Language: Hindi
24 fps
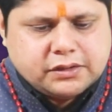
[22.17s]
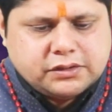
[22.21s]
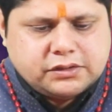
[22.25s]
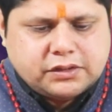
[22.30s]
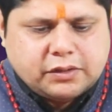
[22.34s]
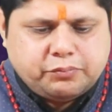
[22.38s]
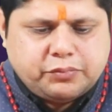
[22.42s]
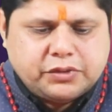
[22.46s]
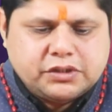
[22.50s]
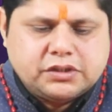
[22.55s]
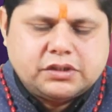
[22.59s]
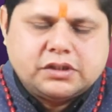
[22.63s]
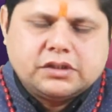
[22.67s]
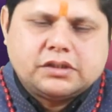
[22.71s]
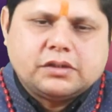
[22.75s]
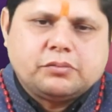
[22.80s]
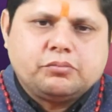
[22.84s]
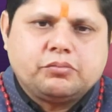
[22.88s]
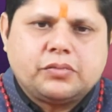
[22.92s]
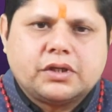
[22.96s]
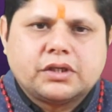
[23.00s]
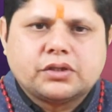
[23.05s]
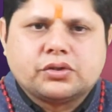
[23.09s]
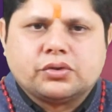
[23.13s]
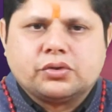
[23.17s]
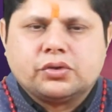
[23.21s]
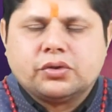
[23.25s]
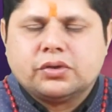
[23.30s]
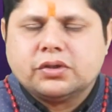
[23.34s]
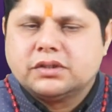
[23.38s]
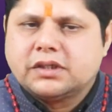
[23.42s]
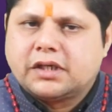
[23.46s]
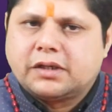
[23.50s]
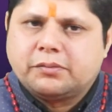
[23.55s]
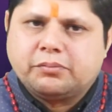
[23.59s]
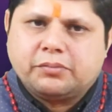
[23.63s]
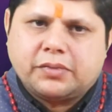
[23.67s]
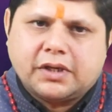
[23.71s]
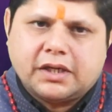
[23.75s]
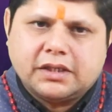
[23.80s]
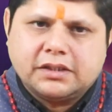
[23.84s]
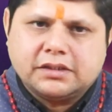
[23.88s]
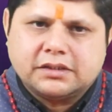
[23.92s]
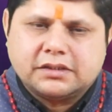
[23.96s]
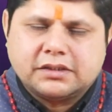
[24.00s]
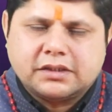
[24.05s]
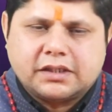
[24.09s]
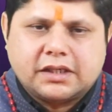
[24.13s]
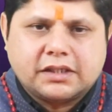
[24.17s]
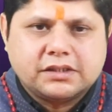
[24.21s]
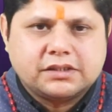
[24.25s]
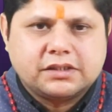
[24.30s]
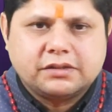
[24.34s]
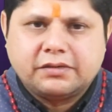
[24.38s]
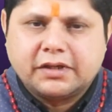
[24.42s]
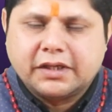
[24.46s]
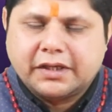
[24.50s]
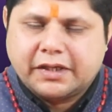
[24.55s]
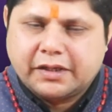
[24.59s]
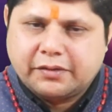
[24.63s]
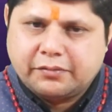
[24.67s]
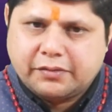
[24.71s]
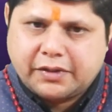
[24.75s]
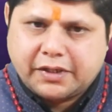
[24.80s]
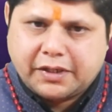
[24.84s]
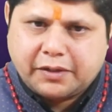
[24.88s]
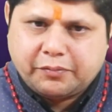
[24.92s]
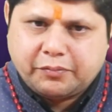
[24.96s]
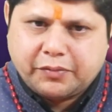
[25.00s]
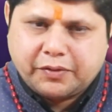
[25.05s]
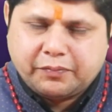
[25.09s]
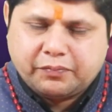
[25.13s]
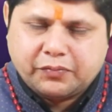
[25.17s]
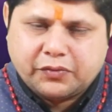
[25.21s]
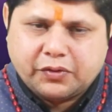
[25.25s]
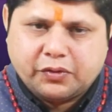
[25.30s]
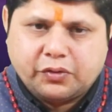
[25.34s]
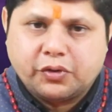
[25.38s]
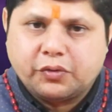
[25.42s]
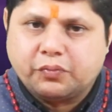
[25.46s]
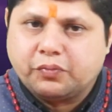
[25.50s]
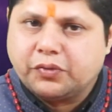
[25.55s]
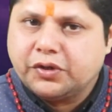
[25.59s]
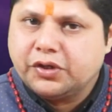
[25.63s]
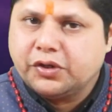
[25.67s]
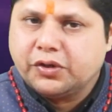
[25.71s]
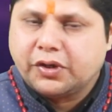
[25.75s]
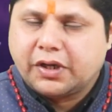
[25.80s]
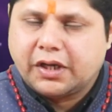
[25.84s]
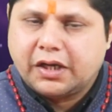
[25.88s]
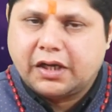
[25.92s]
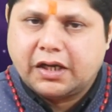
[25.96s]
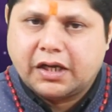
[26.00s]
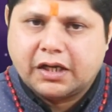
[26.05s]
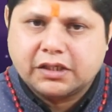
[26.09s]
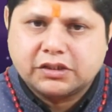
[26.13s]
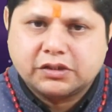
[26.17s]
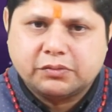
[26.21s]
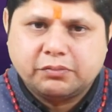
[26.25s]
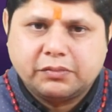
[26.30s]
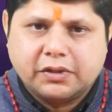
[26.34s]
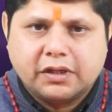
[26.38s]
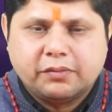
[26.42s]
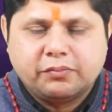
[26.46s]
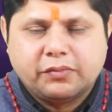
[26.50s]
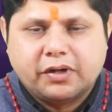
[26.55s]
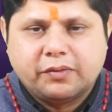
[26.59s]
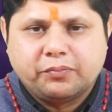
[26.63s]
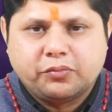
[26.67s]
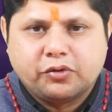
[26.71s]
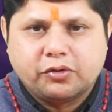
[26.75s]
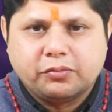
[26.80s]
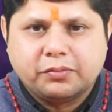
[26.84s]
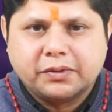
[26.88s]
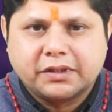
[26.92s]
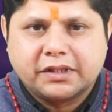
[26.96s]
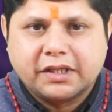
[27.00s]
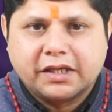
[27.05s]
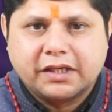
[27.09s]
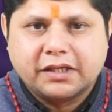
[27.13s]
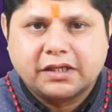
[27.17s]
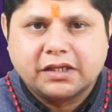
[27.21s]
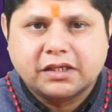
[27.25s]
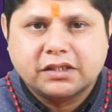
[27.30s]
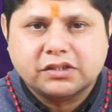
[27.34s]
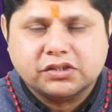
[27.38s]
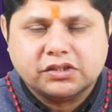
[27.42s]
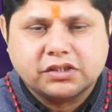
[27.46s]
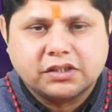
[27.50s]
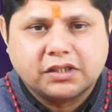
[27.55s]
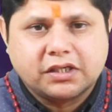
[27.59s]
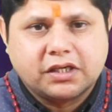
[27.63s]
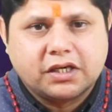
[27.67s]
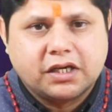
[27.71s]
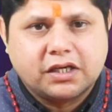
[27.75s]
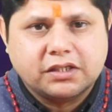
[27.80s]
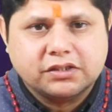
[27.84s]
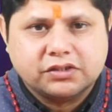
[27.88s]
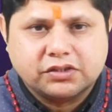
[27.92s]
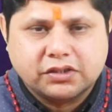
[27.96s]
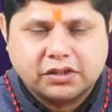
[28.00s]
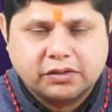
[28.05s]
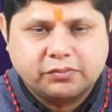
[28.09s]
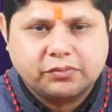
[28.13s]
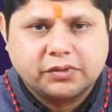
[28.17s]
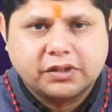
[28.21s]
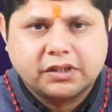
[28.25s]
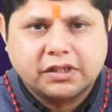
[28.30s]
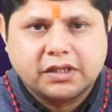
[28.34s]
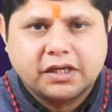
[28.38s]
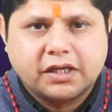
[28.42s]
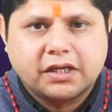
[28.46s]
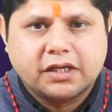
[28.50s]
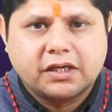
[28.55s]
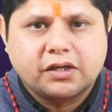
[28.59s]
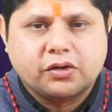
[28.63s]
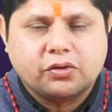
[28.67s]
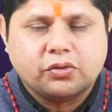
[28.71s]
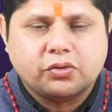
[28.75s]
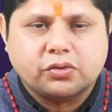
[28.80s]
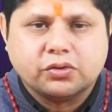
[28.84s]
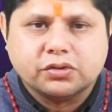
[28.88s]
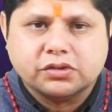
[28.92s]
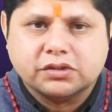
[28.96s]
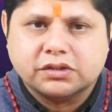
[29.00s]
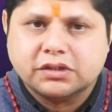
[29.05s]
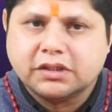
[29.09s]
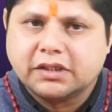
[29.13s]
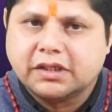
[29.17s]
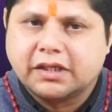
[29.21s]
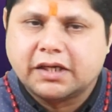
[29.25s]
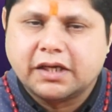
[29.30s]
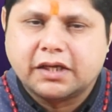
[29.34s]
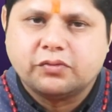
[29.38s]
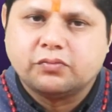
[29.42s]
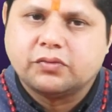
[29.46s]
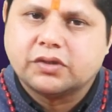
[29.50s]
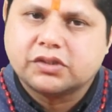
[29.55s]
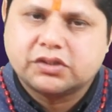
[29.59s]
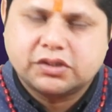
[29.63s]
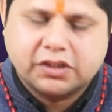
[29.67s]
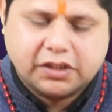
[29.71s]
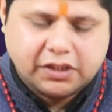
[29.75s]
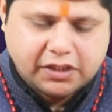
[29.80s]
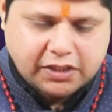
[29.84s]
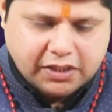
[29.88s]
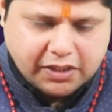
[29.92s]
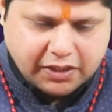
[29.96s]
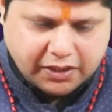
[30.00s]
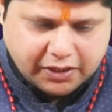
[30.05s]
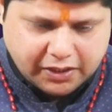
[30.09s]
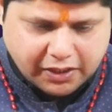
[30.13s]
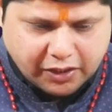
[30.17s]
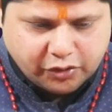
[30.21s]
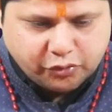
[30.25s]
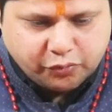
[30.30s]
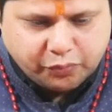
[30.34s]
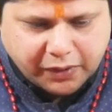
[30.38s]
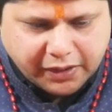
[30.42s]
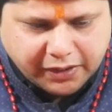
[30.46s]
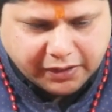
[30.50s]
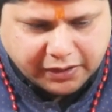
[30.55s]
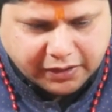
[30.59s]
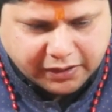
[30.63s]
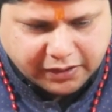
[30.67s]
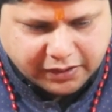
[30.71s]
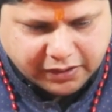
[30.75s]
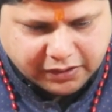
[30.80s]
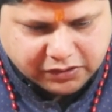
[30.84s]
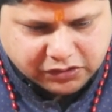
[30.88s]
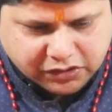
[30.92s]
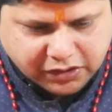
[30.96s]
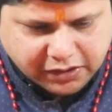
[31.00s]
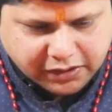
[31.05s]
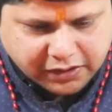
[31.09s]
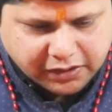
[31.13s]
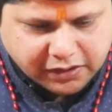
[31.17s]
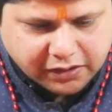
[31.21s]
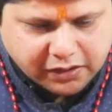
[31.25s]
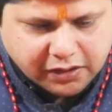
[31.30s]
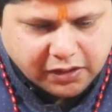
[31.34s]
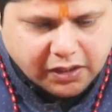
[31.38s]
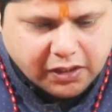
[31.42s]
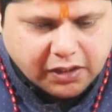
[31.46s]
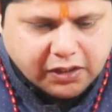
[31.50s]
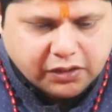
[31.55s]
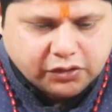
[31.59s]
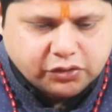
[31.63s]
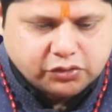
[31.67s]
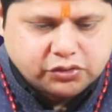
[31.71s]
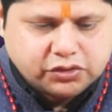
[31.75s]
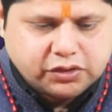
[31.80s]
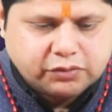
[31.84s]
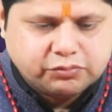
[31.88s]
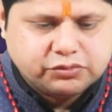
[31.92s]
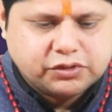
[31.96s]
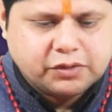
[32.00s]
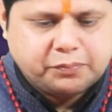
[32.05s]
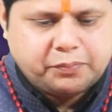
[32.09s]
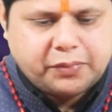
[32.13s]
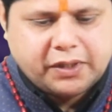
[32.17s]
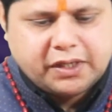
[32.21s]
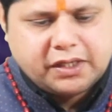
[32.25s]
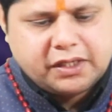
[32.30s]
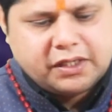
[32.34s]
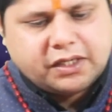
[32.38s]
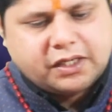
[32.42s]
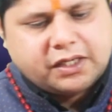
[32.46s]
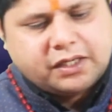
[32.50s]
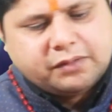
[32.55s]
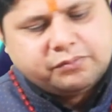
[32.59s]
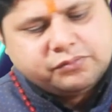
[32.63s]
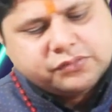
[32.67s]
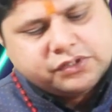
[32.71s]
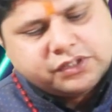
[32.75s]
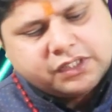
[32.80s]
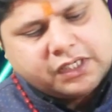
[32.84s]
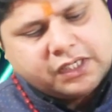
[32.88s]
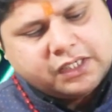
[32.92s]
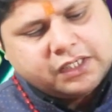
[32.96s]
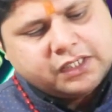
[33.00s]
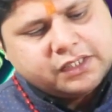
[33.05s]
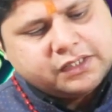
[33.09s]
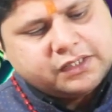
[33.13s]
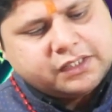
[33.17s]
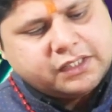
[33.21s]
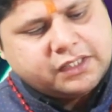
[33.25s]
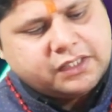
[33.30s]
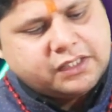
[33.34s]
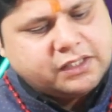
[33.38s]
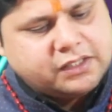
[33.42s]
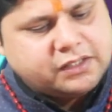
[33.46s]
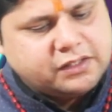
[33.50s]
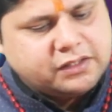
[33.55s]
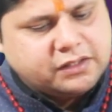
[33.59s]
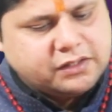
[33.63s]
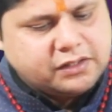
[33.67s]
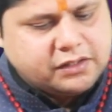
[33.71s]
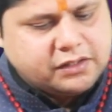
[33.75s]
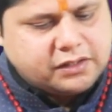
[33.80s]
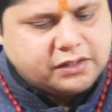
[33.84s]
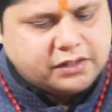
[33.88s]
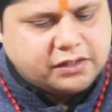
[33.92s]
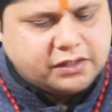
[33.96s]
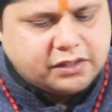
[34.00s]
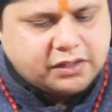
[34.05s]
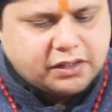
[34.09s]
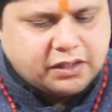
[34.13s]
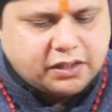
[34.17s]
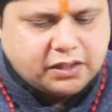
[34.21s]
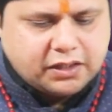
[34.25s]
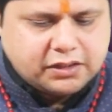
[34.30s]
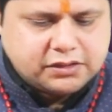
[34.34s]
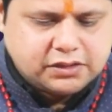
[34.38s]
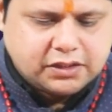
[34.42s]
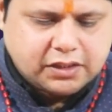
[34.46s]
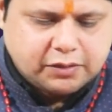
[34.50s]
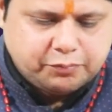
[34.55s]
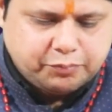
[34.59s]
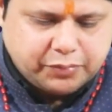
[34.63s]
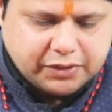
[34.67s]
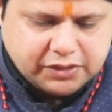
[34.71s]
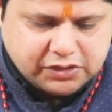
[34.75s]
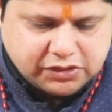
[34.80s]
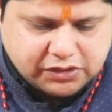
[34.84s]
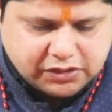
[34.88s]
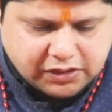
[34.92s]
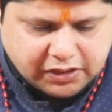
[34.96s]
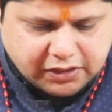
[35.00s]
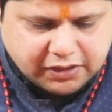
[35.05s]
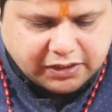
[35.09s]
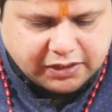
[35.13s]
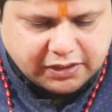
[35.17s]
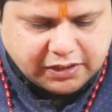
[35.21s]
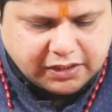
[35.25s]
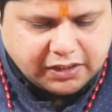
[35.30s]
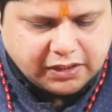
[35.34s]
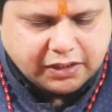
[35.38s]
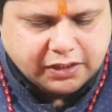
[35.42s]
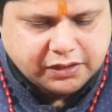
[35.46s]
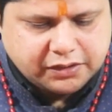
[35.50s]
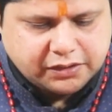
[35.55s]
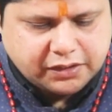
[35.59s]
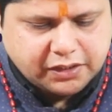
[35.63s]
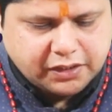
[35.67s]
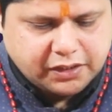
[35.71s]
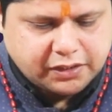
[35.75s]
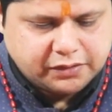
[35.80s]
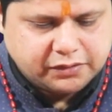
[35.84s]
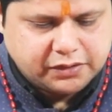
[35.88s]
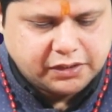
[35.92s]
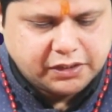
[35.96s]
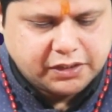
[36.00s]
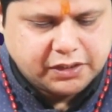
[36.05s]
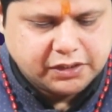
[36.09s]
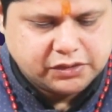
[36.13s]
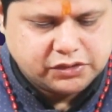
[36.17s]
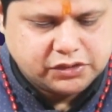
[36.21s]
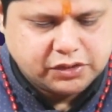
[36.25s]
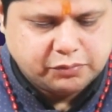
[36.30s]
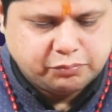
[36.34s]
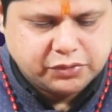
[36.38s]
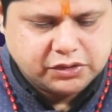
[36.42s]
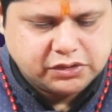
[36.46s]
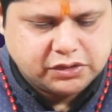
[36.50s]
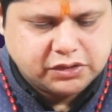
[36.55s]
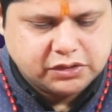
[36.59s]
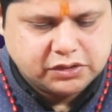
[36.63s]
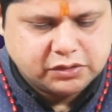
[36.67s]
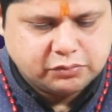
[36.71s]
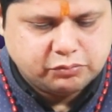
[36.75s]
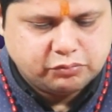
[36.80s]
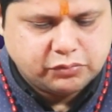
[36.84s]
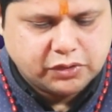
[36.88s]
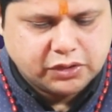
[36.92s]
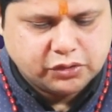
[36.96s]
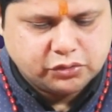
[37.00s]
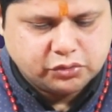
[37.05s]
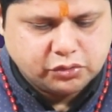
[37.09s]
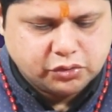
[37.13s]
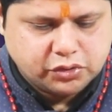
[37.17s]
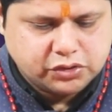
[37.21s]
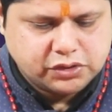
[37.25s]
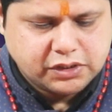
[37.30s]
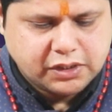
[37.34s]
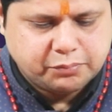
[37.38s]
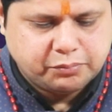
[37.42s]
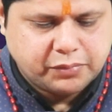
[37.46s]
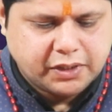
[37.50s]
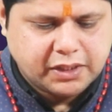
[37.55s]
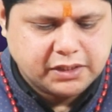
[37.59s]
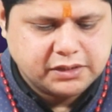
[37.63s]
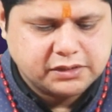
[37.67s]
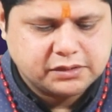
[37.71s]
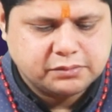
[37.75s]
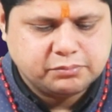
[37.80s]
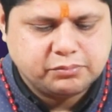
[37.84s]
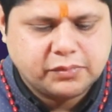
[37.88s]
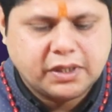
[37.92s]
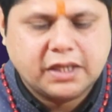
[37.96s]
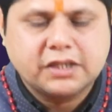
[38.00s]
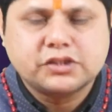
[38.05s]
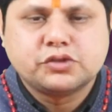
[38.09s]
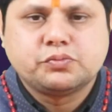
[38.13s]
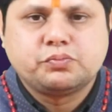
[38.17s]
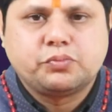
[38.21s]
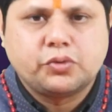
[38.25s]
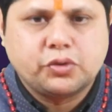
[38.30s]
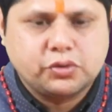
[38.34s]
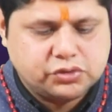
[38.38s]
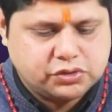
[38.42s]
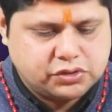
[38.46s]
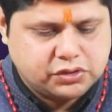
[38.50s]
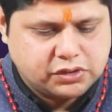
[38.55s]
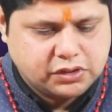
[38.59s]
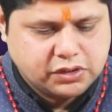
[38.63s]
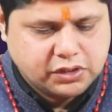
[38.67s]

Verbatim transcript: 26 दिसंबर 2022 राशिफल के बारे में और वीडियो के लास्ट में हम आपको बताएंगे जिनका जन्मदिन है और जिनके एनिवर्सरी है क्या उपाय करना चाहिए तो सबसे पहले हम जान लेते हैं कि आज का पंचांग क्या कहता है देखिए 26 दिसंबर 2022 मास पोष